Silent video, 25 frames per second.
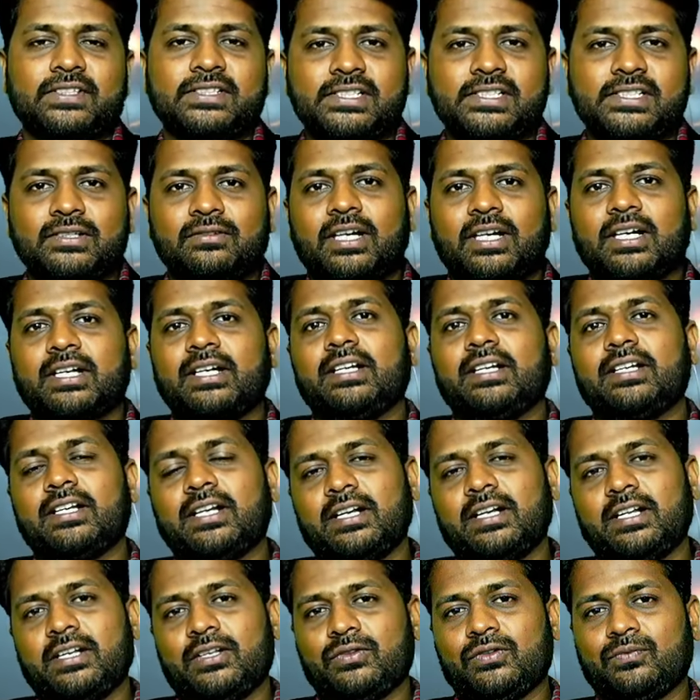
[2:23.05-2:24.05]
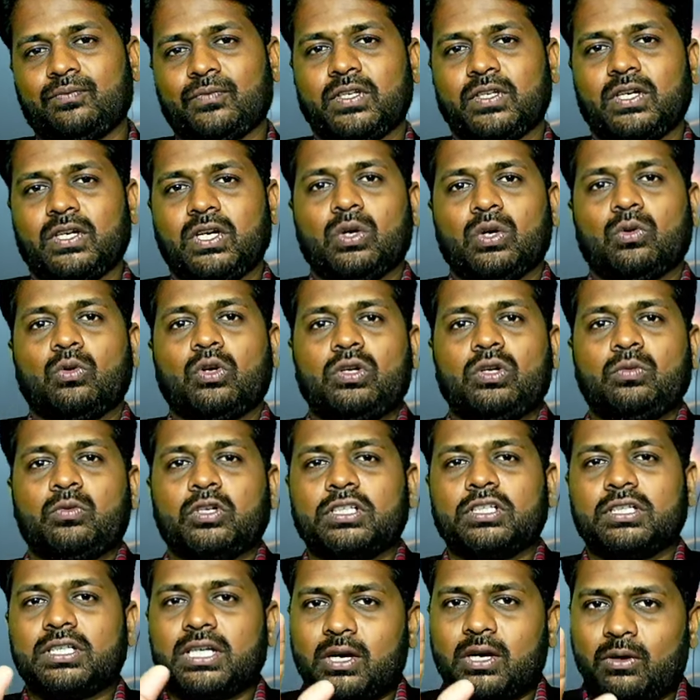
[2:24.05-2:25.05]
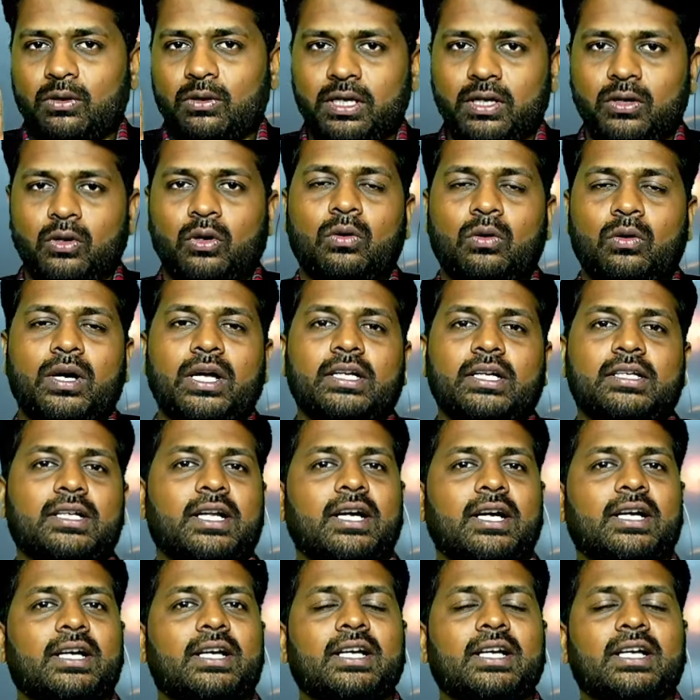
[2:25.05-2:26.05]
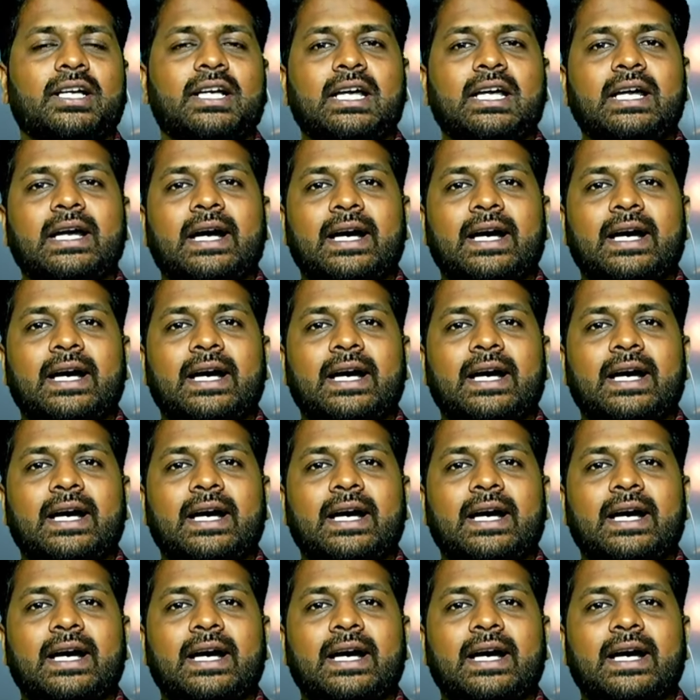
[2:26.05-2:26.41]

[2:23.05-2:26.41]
டிஃபென்சிவாக இருக்கிறான்னு அர்த்தம் ஒட்டுமொத்தத்தில் அவங்க லோவாக இருக்கிறாங்க